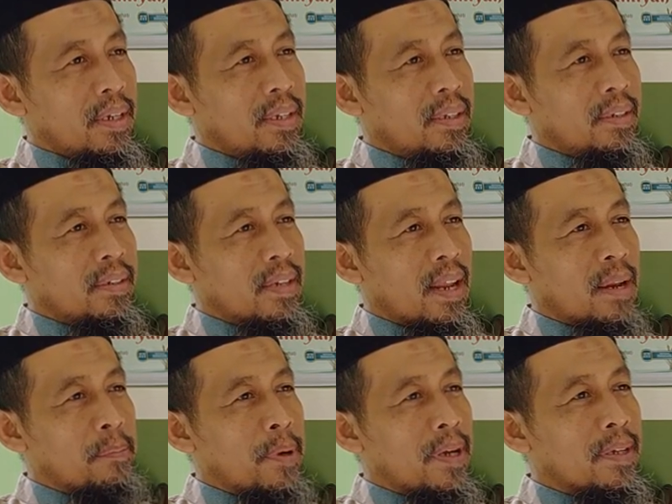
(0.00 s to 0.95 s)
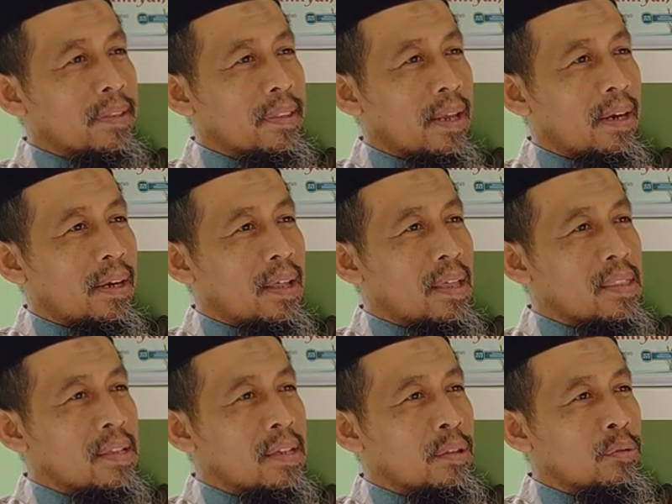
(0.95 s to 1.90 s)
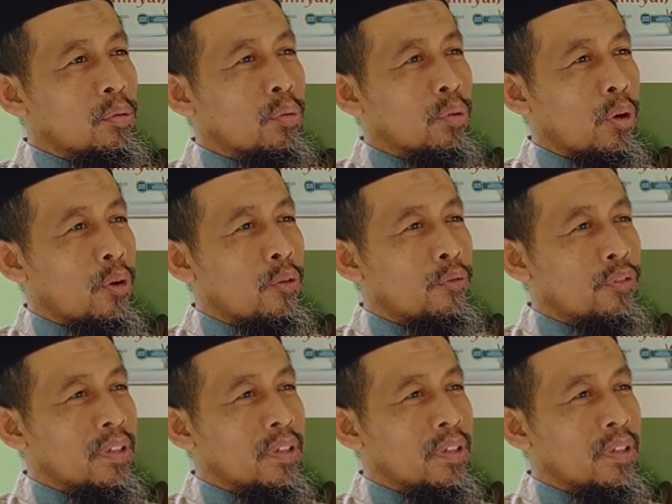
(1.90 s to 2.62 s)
innal baital ladzi tuqra'u